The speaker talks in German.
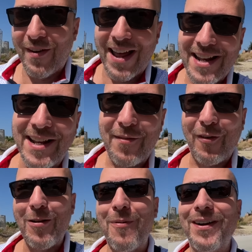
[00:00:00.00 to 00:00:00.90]
hätte der
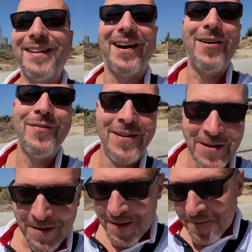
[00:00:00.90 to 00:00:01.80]
voll Bock drauf
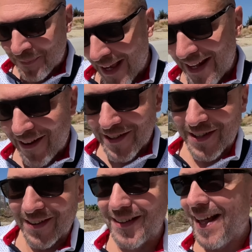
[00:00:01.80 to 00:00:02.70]
hat er uns
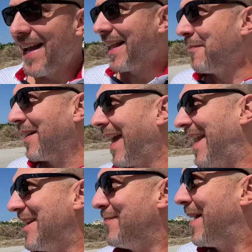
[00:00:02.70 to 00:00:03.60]
schon gesagt, kann
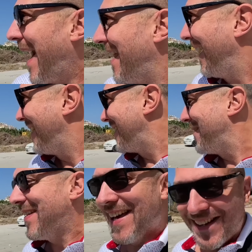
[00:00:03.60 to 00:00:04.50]
ich mir eine
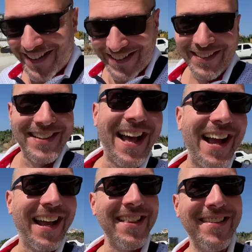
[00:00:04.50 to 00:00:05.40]
reservieren und so, ja,
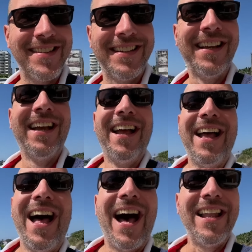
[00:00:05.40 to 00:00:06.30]
kannst du.
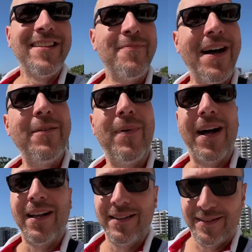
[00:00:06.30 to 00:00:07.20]
Alles machbar.
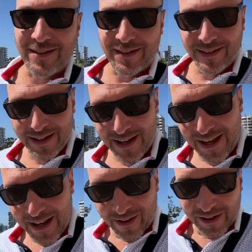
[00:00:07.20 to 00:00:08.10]
So,
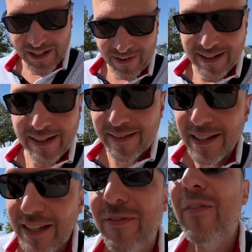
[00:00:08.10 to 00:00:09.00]
und ich weiß jetzt
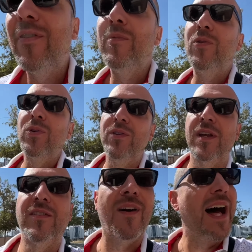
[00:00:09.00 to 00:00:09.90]
nicht, wie viele Minuten
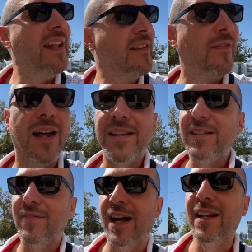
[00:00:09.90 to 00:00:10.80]
das waren, es war
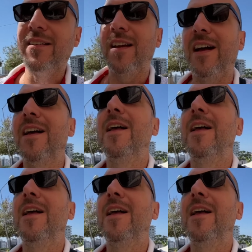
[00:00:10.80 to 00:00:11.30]
nicht weit, ja.